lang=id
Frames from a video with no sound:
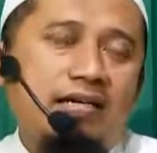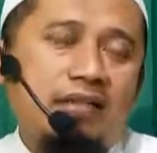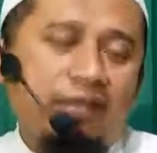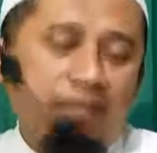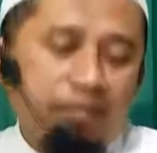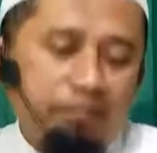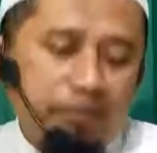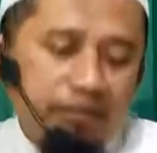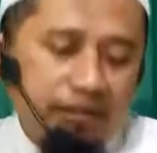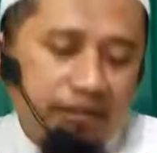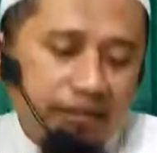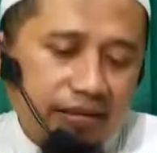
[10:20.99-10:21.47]

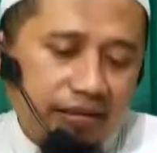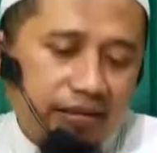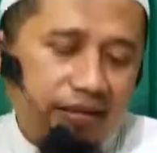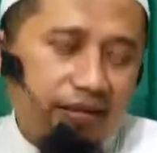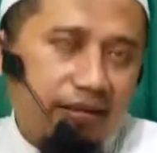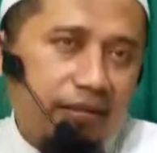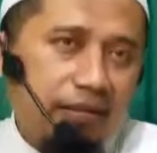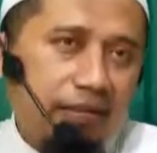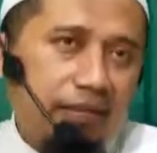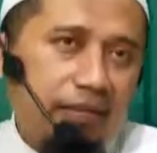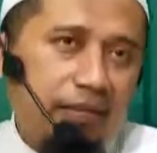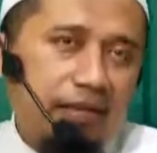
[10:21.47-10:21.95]
Sampai
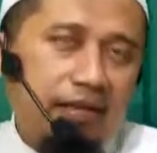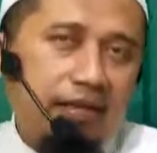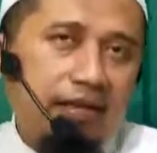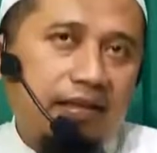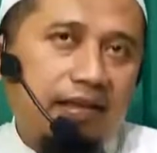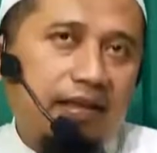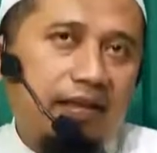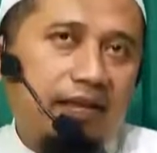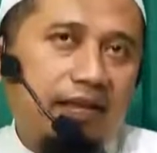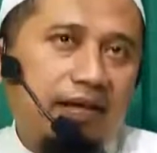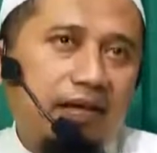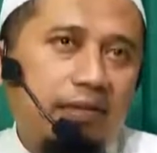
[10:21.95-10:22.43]
bagi
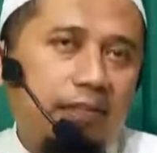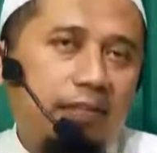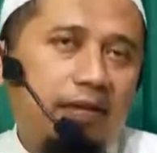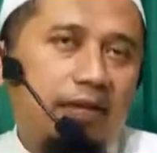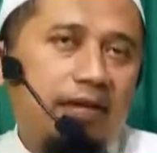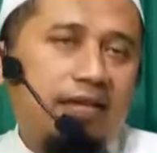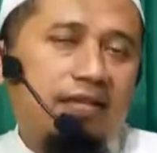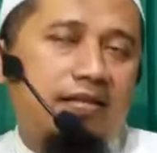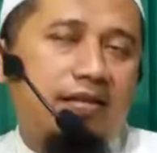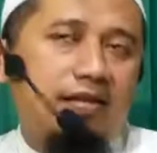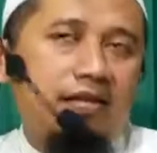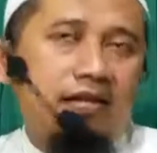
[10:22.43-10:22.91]
kalangan
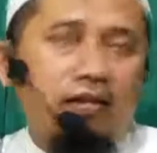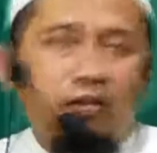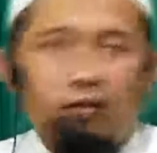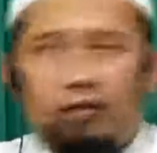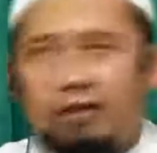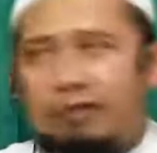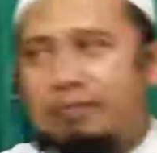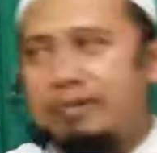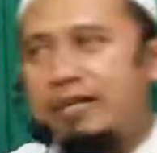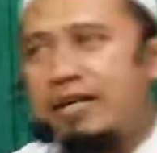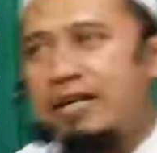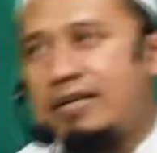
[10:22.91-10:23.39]
pelajar
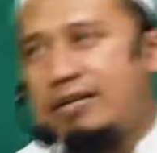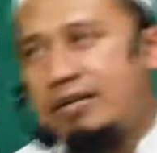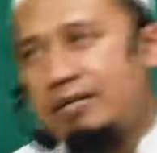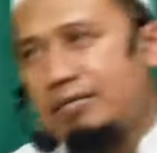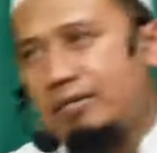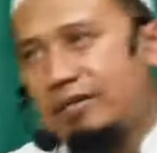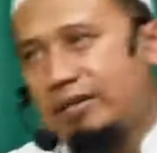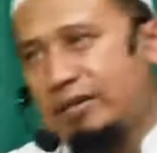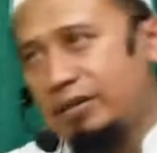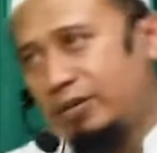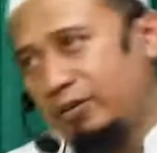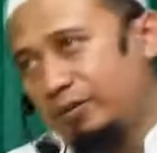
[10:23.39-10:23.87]
luar biasa
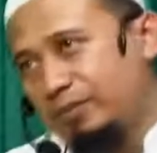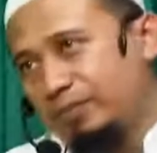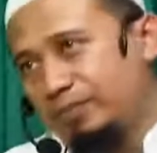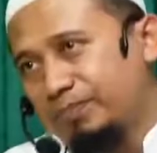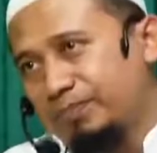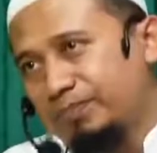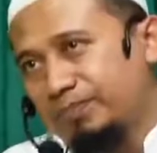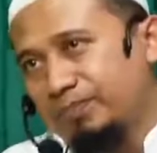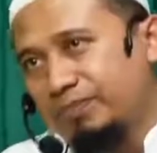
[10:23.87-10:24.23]
beliau.